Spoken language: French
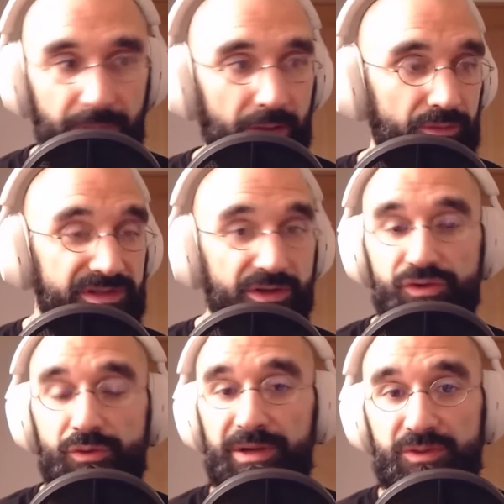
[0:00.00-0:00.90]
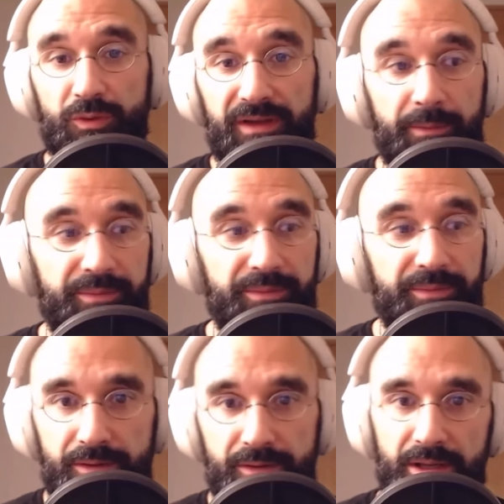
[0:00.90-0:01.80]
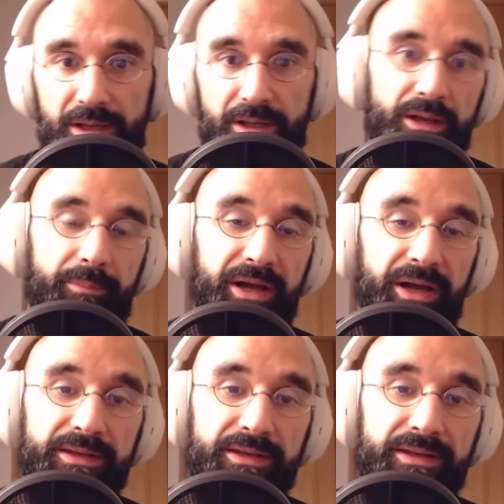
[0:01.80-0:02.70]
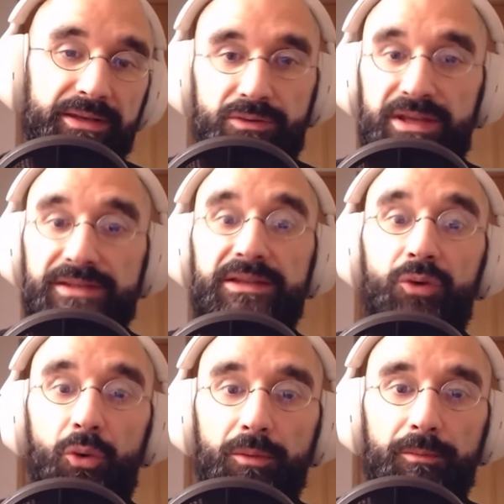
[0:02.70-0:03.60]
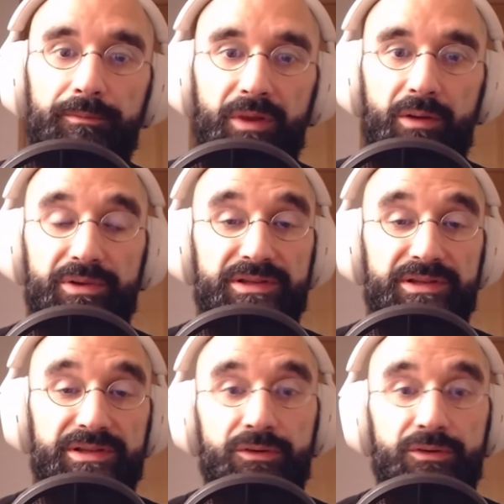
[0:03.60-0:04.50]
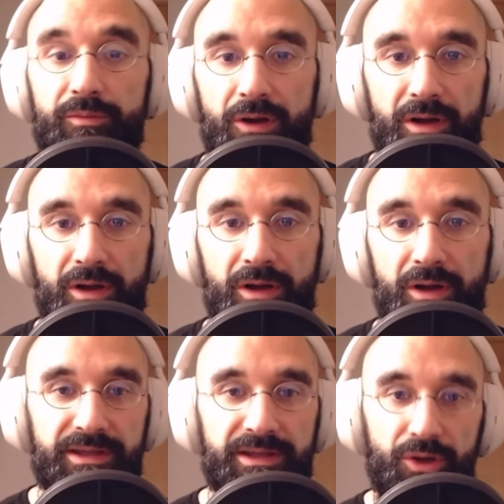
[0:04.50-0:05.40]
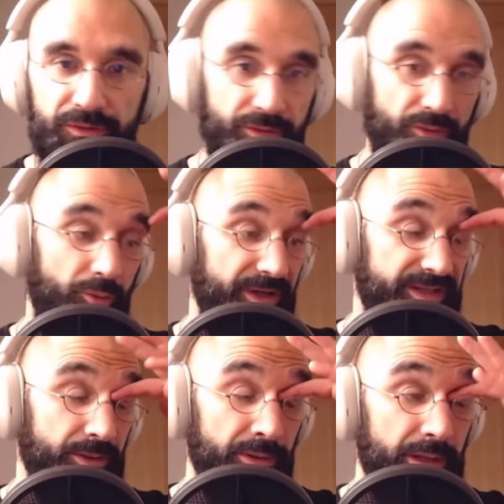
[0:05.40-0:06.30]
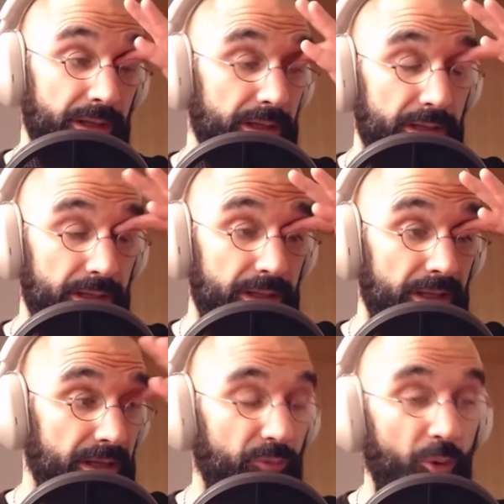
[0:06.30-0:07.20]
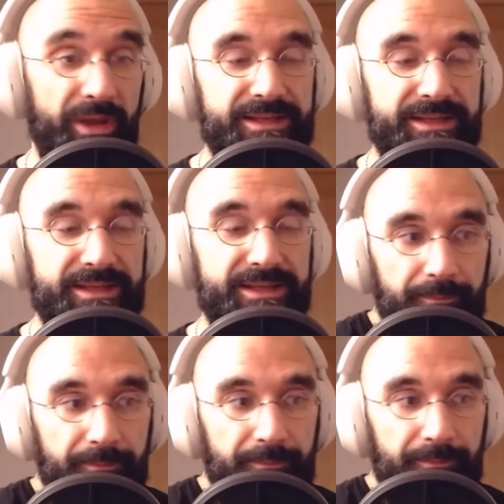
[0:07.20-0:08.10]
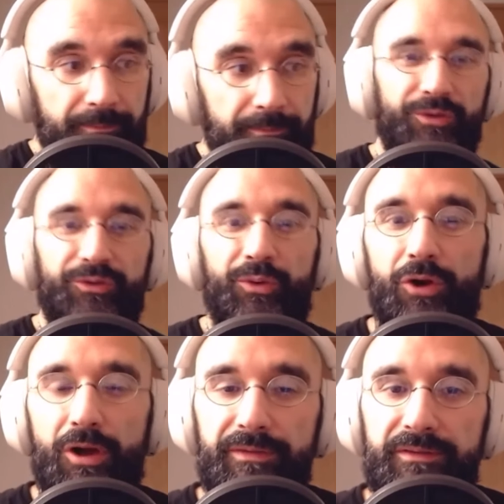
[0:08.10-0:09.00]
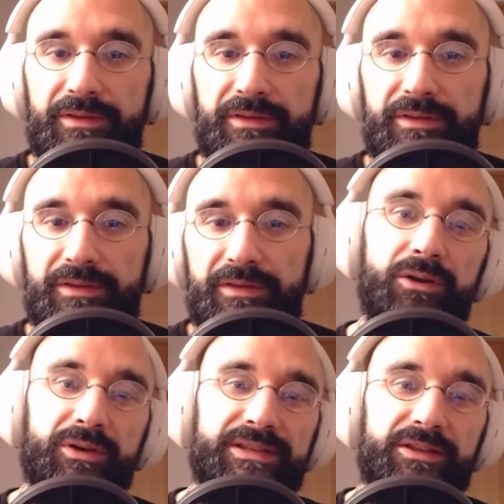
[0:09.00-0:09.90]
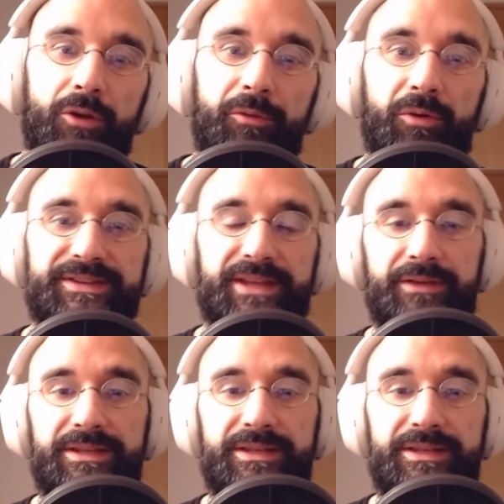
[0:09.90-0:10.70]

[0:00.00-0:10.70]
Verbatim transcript: Une séance de pressothérapie à Paris, c'est une quinzaine d'euros. C'est une demi-heure allongée avec des bottes de compression. Bon, bah ça, quand on l'offre, évidemment, ça valorise énormément le service.